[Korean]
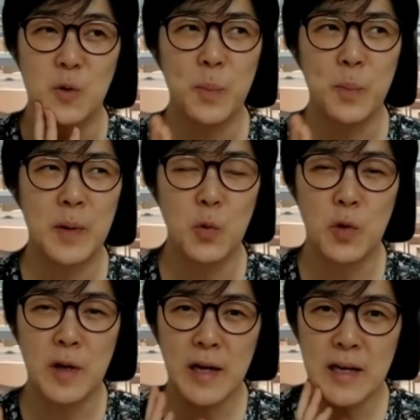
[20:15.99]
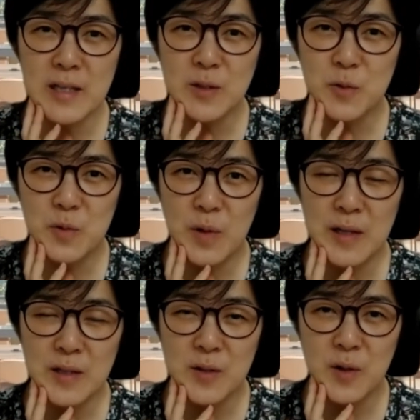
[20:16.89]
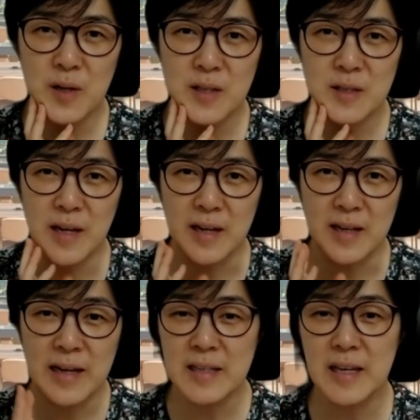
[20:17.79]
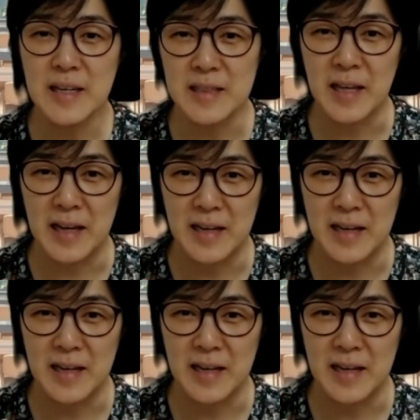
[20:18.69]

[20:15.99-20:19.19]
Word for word: 온라인으로 하는 거에는 약간 한계가 있다.